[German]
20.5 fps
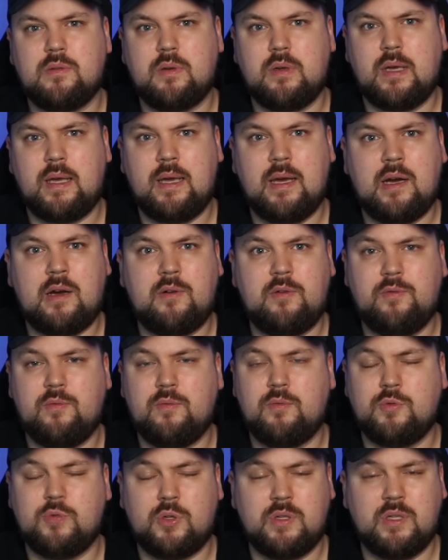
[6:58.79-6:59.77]
eher
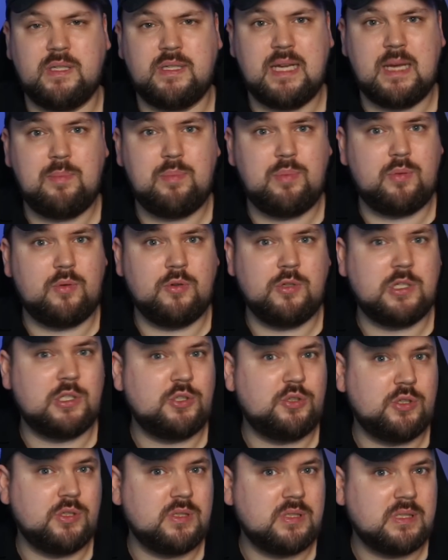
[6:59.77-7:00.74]
Johnny Depp
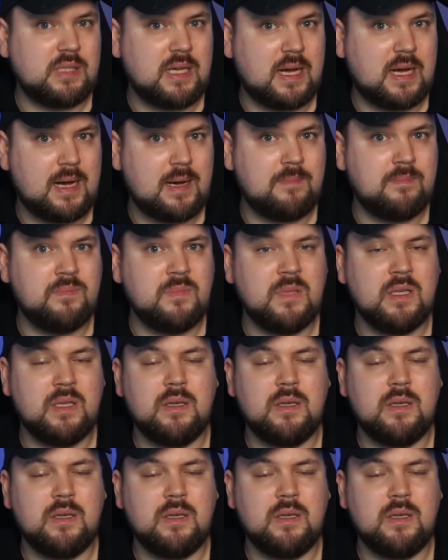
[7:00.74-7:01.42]
unterstützt haben,